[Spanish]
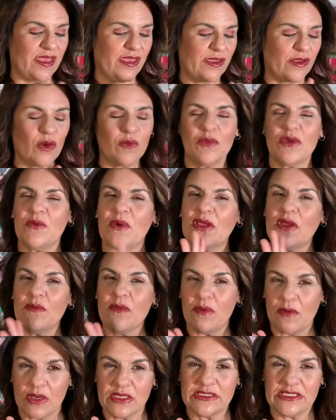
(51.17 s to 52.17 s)
como igual como
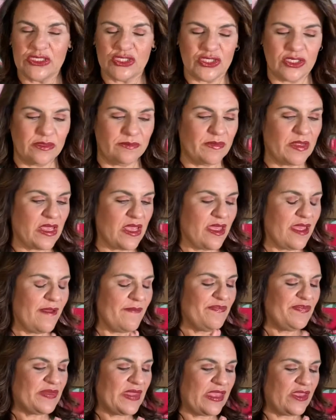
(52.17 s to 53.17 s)
Boxy Shun
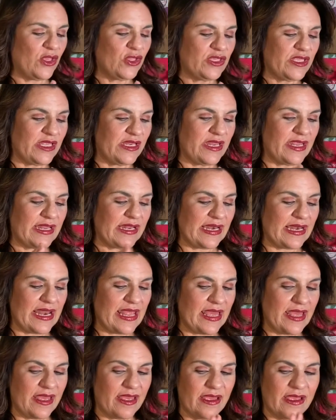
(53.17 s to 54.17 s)
ellos tienen
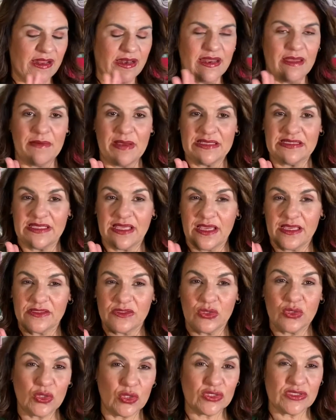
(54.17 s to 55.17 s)
la, la básica que
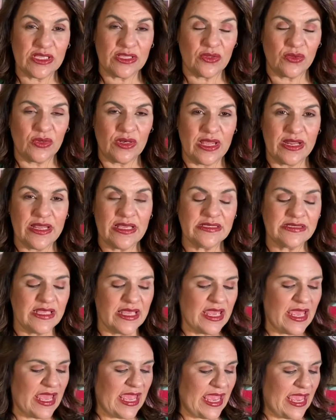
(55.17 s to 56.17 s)
son 12 dólares,
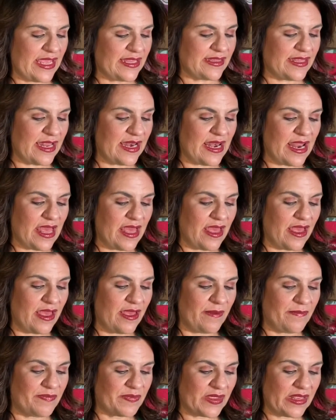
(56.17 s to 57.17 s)
esta es
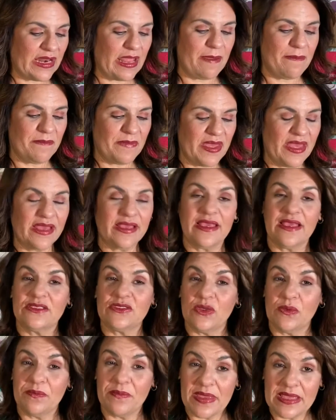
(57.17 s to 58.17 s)
la um, Glam Bag que
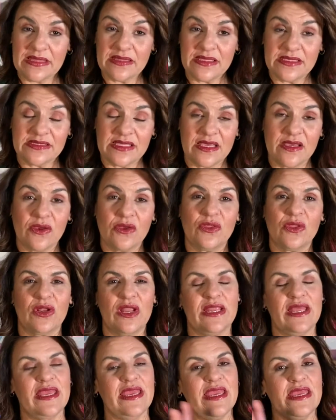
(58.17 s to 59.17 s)
son 25
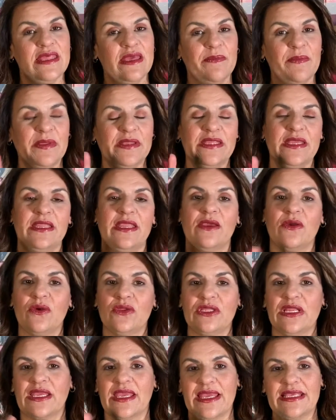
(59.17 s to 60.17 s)
dólares y después tienen
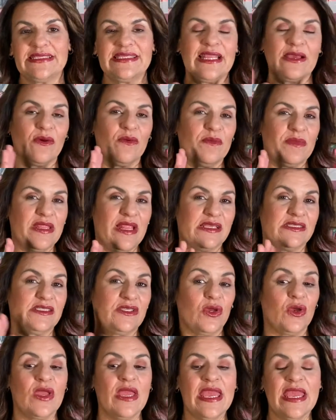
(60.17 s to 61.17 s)
otra que es la
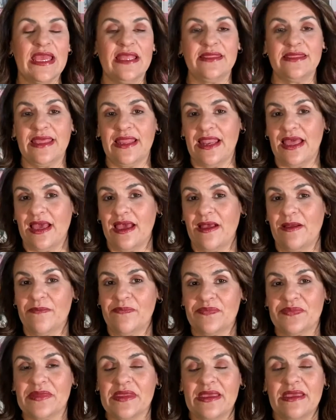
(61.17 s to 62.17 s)
combinación de la,
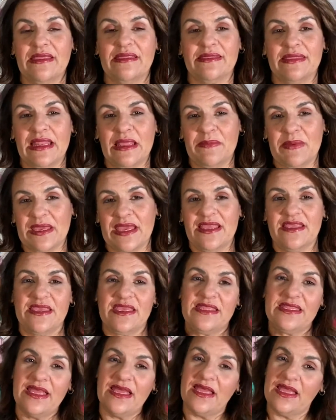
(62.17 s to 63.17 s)
um, de la
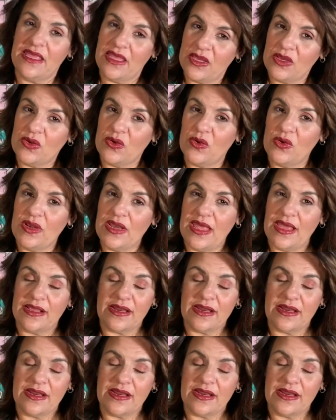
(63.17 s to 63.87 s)
pequeñita con la